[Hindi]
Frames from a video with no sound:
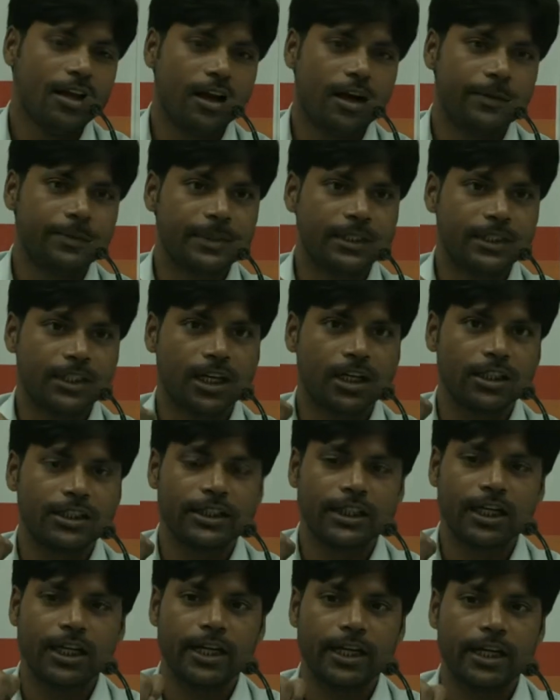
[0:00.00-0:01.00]
अब सरदार जी
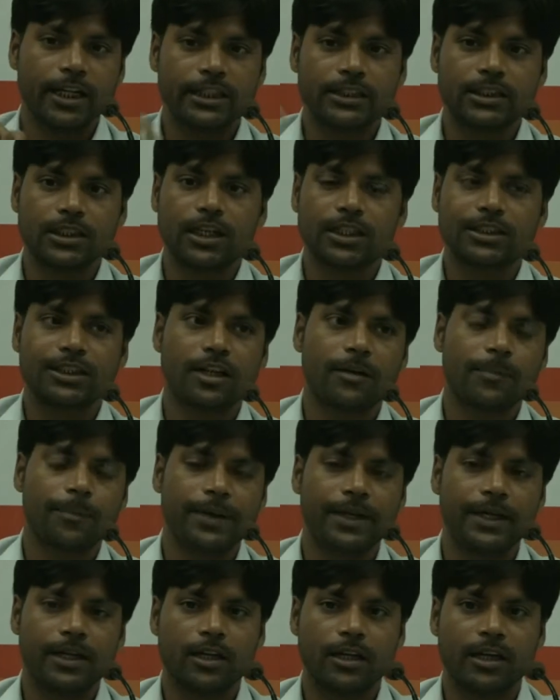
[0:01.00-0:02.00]
कह रहे यार इतना सारा
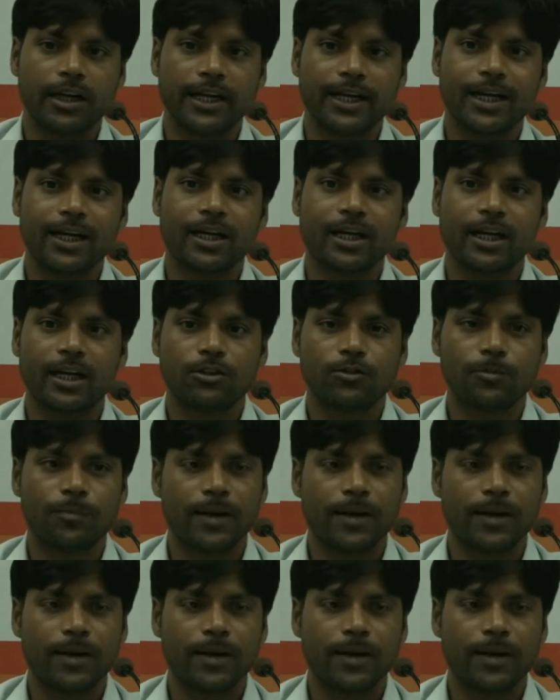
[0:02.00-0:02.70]
प्रिंट करेगा क्या तो